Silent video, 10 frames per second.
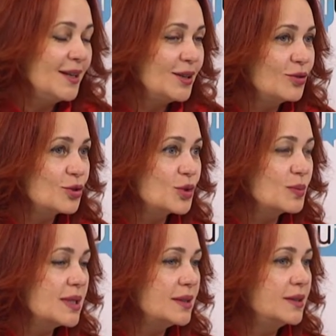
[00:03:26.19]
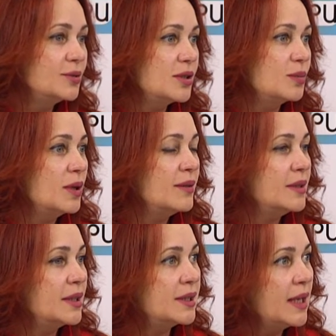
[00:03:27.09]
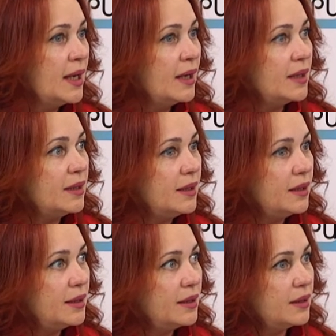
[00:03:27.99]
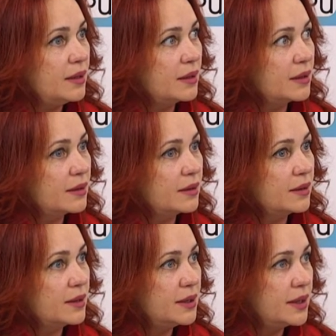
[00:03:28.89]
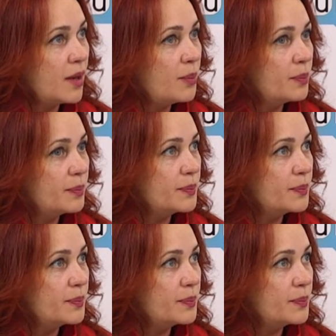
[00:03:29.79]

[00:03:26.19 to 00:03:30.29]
не вижу смысла на эту тему говорить. И я